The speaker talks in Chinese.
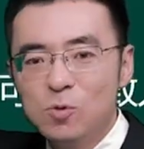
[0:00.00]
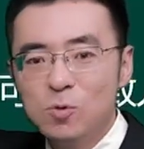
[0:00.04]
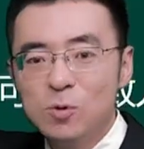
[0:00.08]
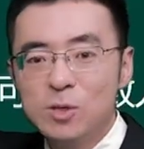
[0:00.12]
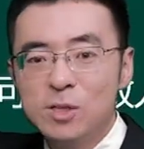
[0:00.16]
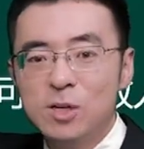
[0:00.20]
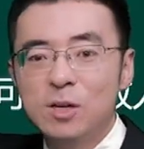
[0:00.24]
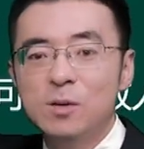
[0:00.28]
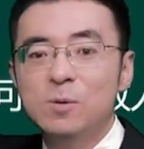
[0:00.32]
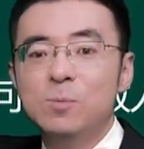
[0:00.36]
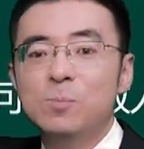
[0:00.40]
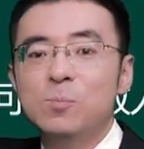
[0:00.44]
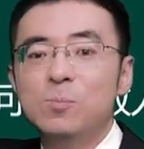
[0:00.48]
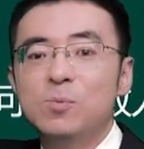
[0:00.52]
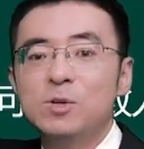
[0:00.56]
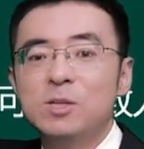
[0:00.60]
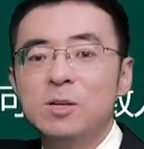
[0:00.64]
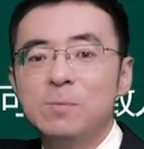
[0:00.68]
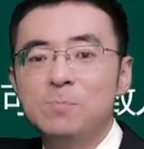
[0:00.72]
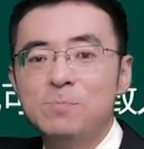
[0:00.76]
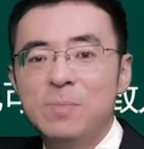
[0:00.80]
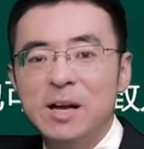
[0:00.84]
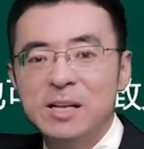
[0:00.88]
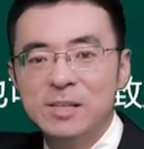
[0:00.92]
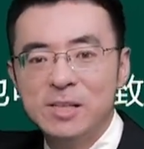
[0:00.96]
人出生，不
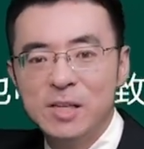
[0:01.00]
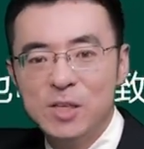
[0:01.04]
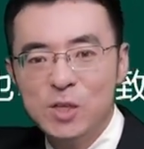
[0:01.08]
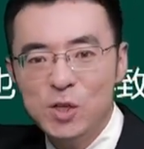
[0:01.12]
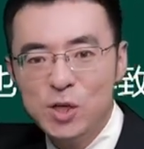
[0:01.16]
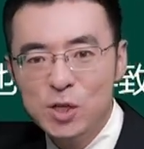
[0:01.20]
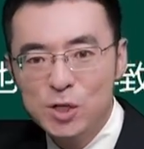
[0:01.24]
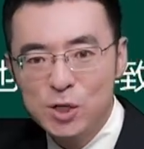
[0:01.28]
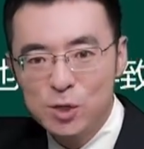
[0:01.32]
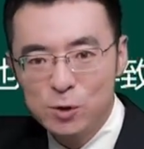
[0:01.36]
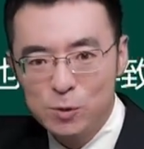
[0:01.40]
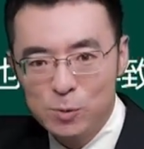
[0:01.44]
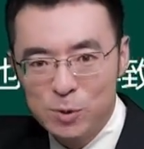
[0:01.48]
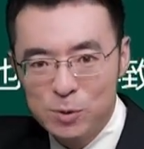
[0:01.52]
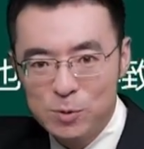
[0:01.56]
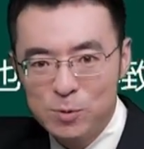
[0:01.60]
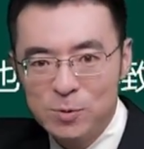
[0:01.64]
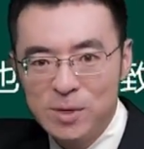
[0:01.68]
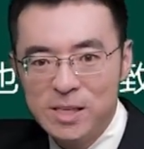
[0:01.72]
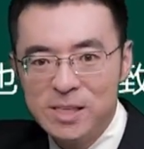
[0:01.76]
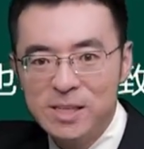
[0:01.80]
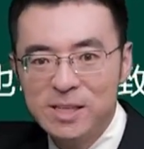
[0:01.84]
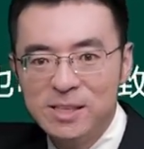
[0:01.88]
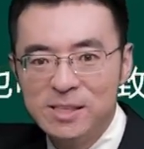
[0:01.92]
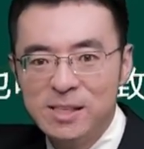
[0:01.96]
是本人意志所
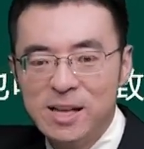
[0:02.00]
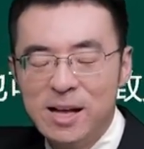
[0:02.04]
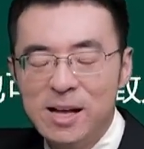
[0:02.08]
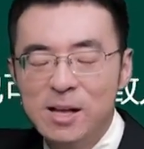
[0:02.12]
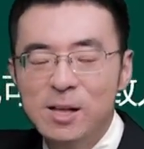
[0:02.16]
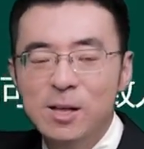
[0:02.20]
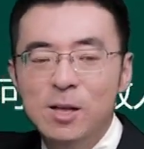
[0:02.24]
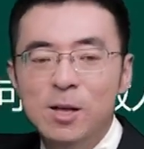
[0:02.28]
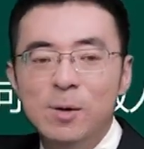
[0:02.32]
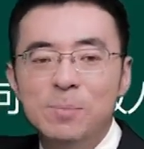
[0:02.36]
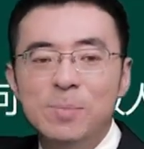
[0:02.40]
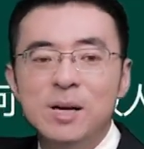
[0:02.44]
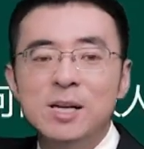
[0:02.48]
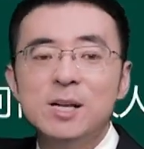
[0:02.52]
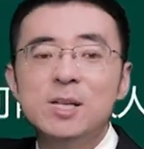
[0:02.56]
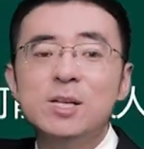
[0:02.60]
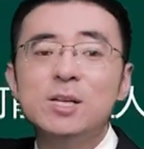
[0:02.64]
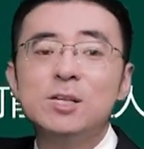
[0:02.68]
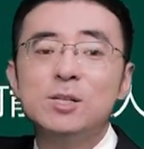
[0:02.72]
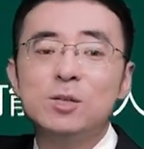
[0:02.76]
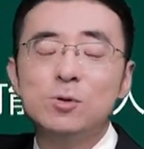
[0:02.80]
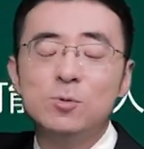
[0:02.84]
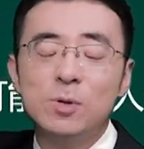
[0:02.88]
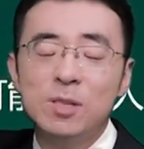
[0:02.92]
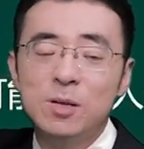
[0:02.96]
决定的，本人
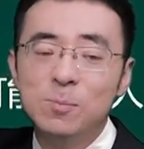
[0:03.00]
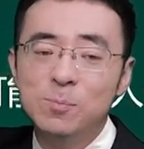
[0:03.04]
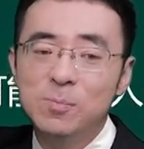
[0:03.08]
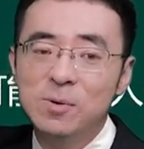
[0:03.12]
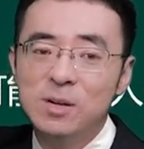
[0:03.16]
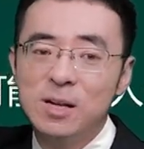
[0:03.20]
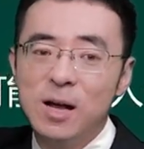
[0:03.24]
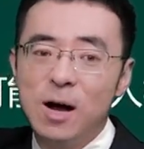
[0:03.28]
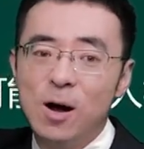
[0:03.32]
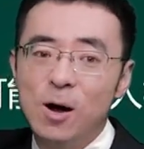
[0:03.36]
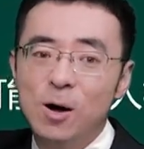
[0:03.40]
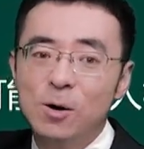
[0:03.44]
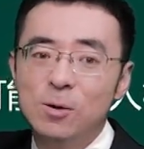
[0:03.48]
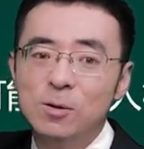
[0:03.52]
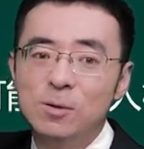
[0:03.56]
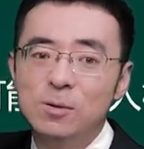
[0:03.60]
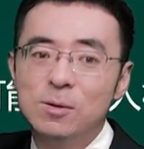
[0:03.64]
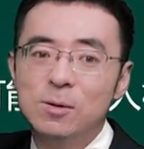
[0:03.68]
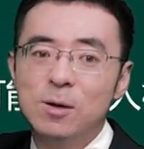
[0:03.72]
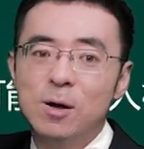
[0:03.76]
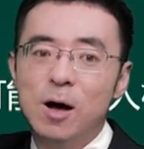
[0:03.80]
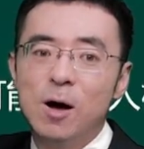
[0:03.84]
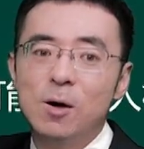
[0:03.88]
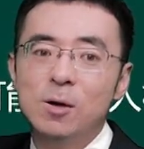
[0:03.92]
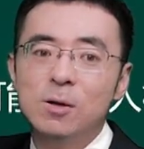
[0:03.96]
意志决定不了。
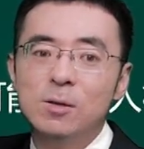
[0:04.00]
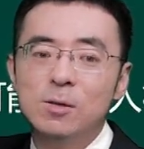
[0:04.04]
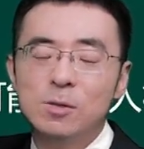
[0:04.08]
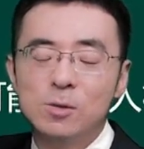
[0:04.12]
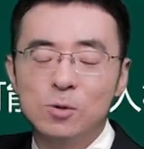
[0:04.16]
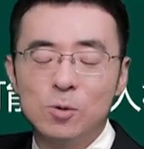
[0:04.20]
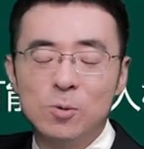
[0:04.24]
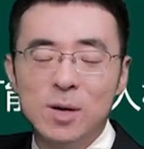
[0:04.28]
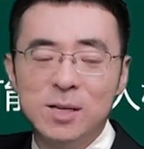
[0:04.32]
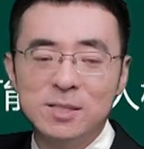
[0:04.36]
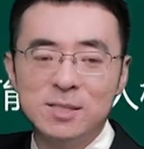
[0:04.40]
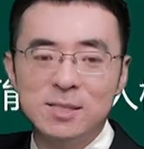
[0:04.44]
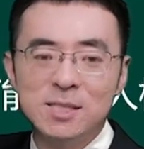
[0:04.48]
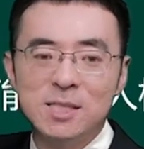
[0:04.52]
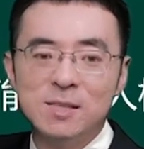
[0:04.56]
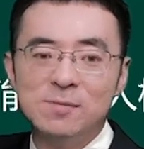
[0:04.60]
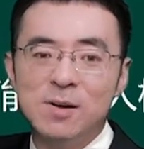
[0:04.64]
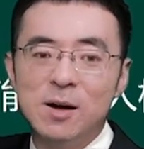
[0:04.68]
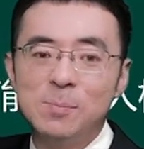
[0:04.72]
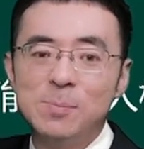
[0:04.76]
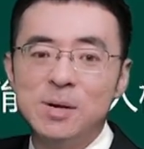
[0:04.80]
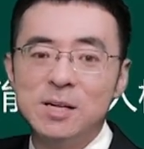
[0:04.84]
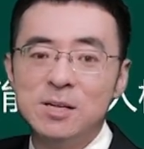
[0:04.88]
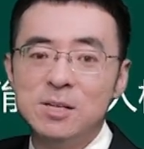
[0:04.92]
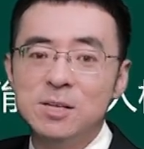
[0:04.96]
好，同样，死
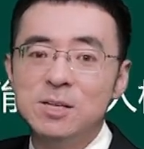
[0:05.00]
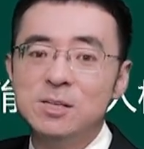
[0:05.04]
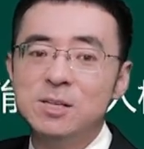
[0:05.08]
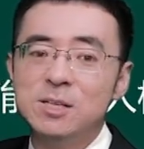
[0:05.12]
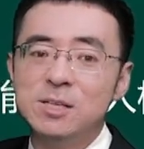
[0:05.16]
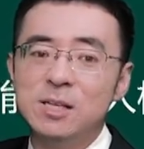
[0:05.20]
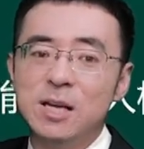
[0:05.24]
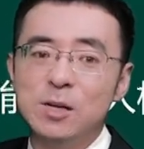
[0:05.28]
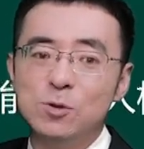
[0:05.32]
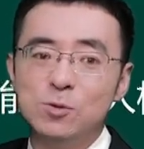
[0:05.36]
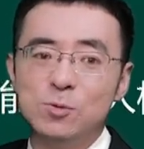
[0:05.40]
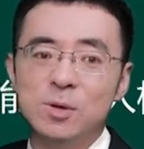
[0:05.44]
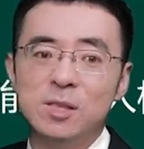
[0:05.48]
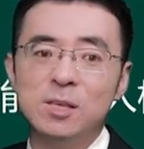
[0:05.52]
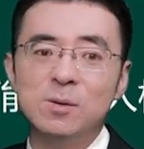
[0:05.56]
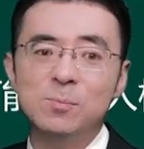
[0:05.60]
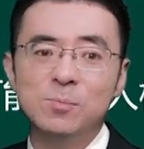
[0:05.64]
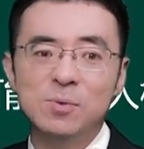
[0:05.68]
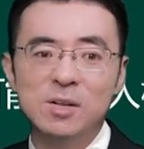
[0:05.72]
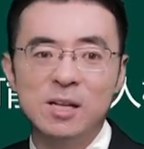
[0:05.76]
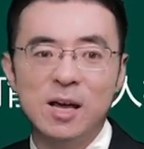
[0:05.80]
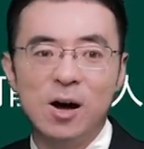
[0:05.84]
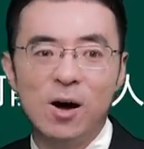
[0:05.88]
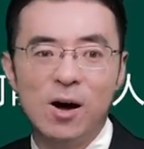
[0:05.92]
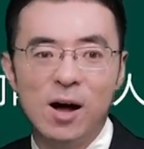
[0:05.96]
亡本人意志也决定
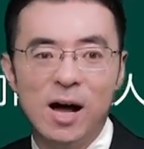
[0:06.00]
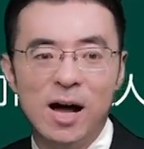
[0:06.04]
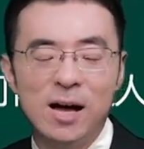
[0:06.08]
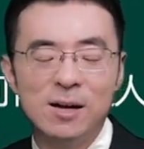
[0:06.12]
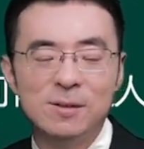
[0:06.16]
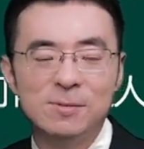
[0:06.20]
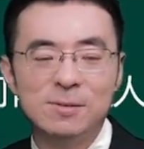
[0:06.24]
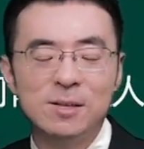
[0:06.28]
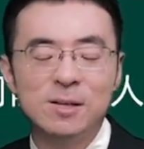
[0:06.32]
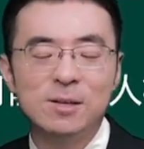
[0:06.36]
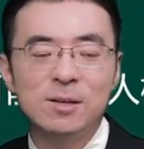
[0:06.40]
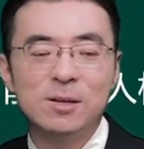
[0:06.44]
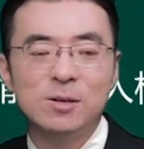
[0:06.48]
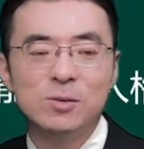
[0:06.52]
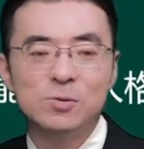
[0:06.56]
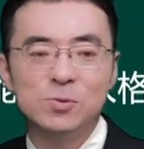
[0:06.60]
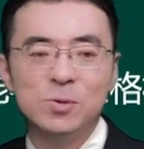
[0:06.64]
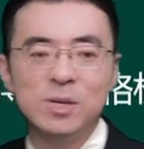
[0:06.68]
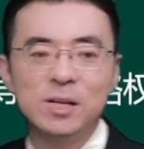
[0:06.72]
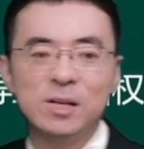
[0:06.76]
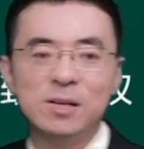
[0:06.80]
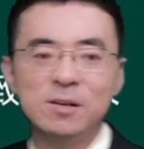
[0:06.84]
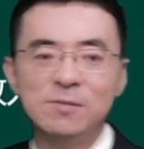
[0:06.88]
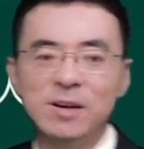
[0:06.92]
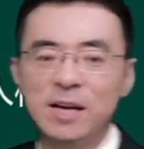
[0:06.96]
不了啊。
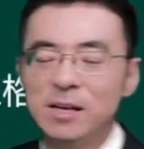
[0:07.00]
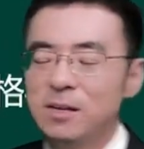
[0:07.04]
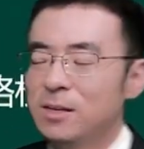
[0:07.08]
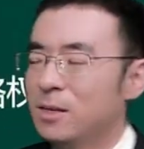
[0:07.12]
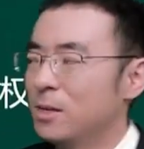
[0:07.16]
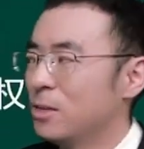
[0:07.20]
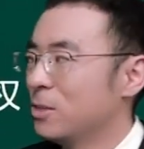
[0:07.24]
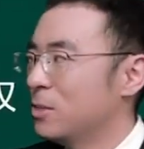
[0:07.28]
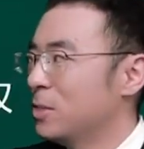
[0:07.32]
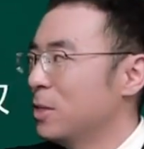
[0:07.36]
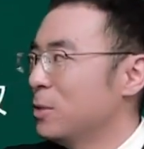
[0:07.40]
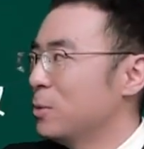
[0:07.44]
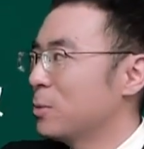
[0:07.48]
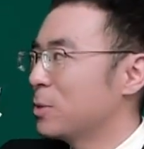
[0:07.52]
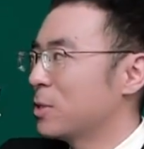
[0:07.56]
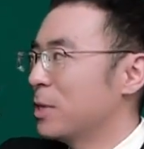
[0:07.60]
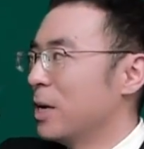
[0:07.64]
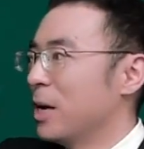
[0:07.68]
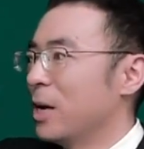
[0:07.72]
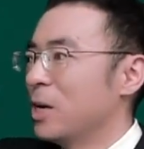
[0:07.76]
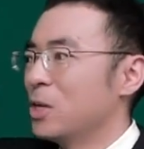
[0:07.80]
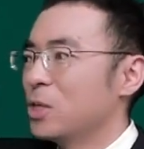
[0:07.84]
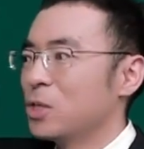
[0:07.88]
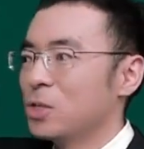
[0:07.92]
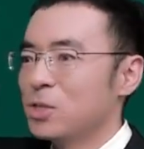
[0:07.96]
所以，各位，这就
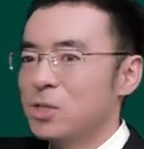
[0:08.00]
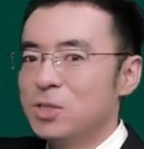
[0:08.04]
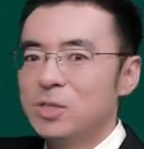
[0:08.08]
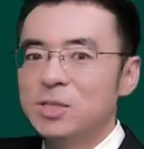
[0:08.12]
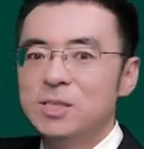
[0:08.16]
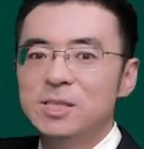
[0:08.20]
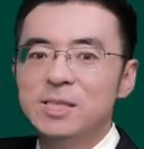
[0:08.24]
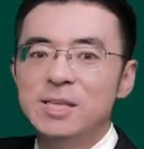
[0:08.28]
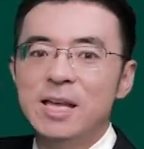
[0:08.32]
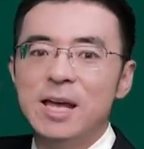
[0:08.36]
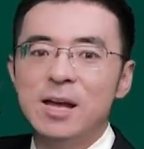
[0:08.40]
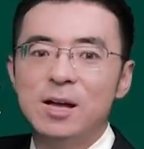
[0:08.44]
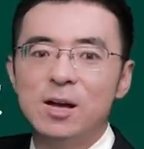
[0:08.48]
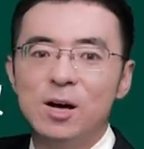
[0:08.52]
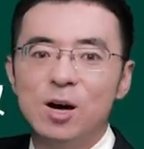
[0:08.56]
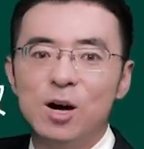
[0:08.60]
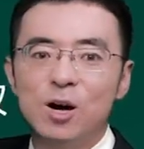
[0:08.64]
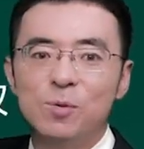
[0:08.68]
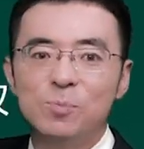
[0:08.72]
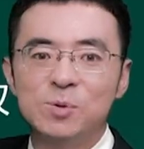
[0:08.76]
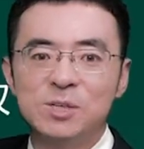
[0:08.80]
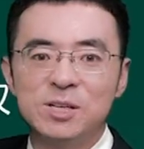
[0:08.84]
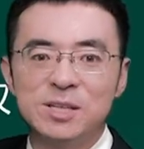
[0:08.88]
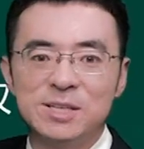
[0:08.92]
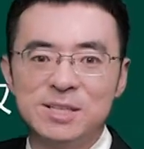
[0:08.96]
是事件
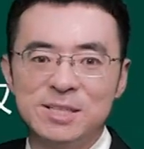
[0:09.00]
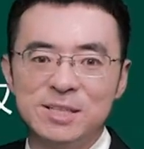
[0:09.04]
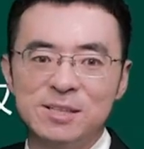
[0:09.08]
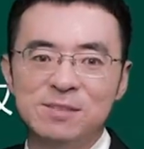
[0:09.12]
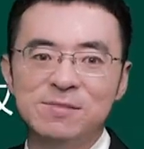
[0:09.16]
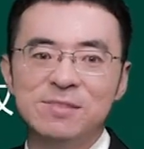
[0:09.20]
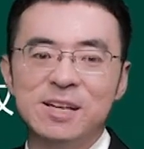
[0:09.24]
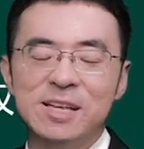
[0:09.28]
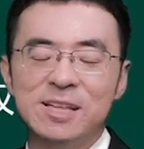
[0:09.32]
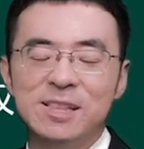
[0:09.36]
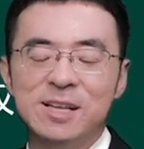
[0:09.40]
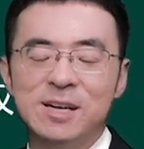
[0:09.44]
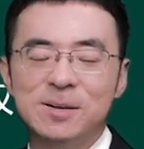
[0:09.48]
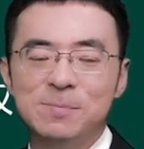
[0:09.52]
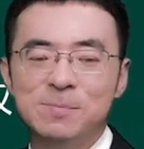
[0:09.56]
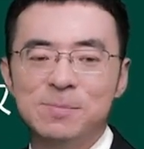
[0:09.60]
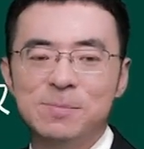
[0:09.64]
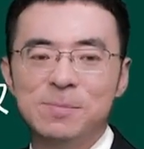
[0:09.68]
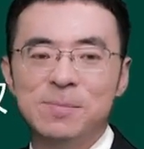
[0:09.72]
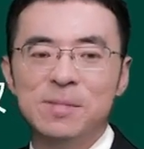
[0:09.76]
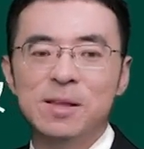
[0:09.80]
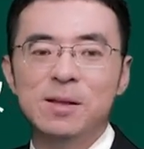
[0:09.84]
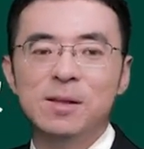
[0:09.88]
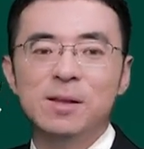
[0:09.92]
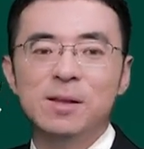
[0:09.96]
而不是行为了。